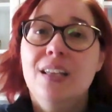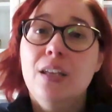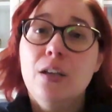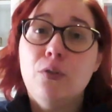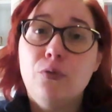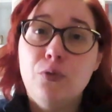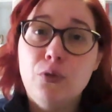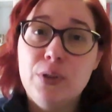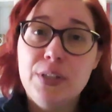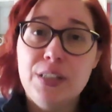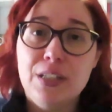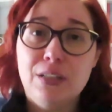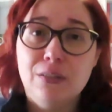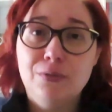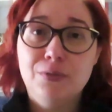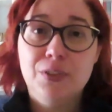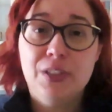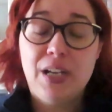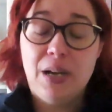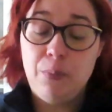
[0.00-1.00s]
Eu vou
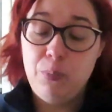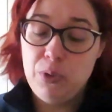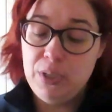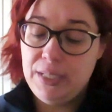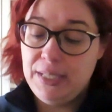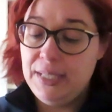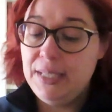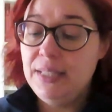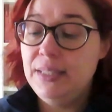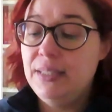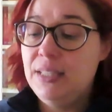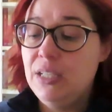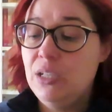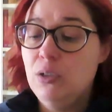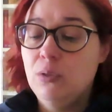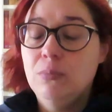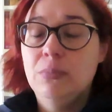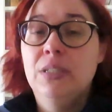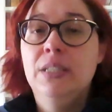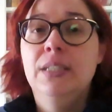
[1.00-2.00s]
então ficar por aqui,
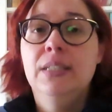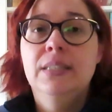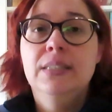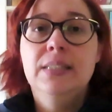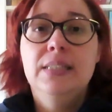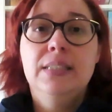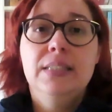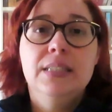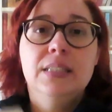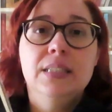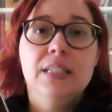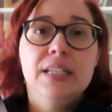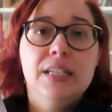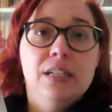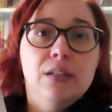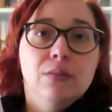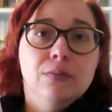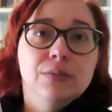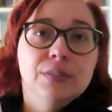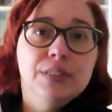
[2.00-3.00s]
digam se
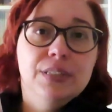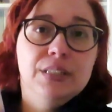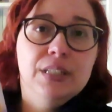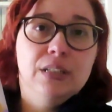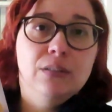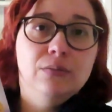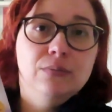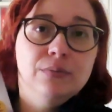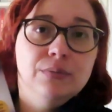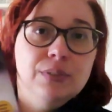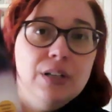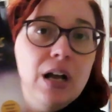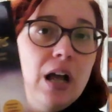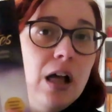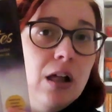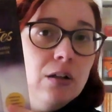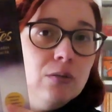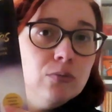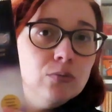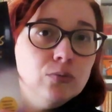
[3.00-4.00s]
leram então
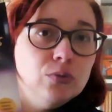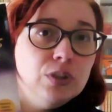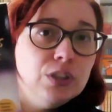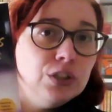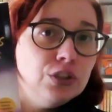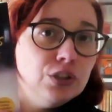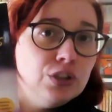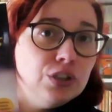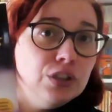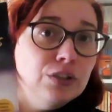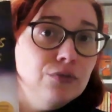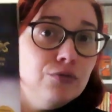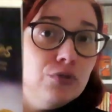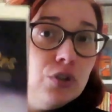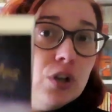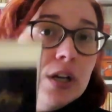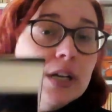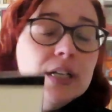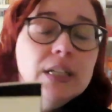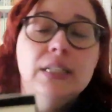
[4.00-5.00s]
algum destes livros,
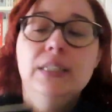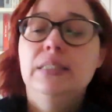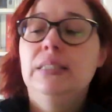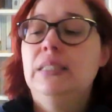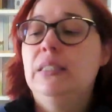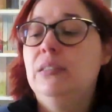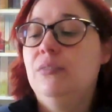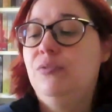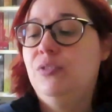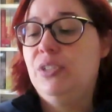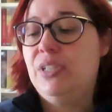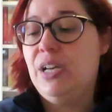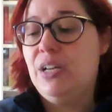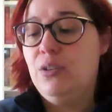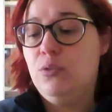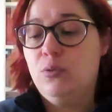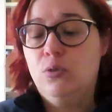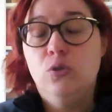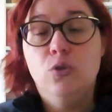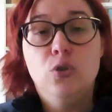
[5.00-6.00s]
se
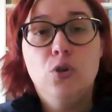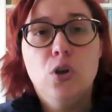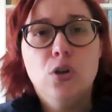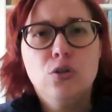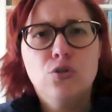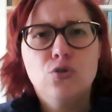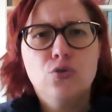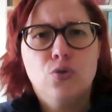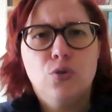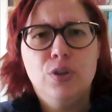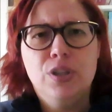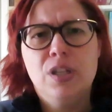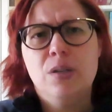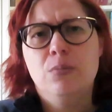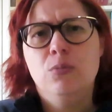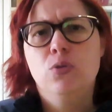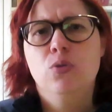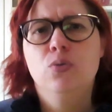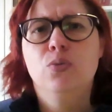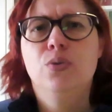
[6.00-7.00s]
ficaram curiosos,
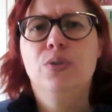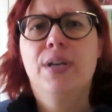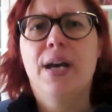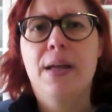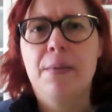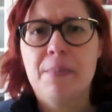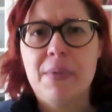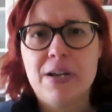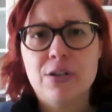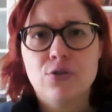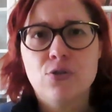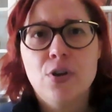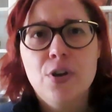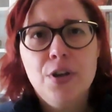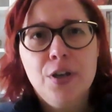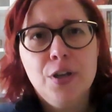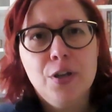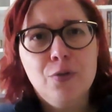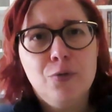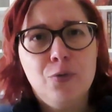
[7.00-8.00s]
contem tudo cá em baixo.
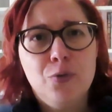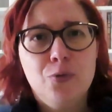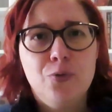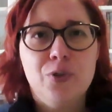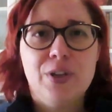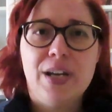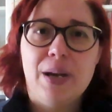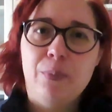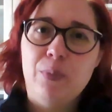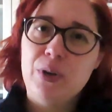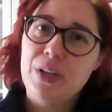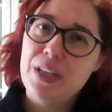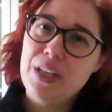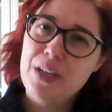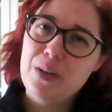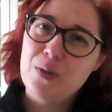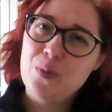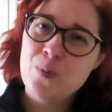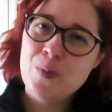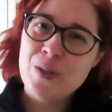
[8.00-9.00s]
Eu vou ficar por
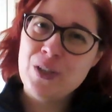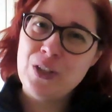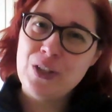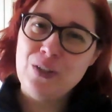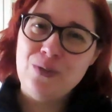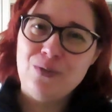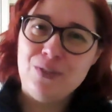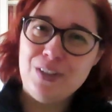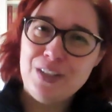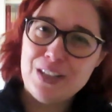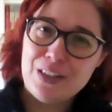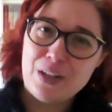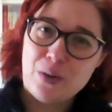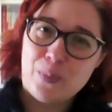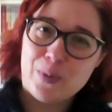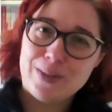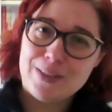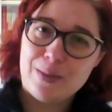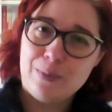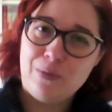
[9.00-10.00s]
aqui, um beijinho e até o
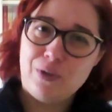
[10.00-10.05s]
próximo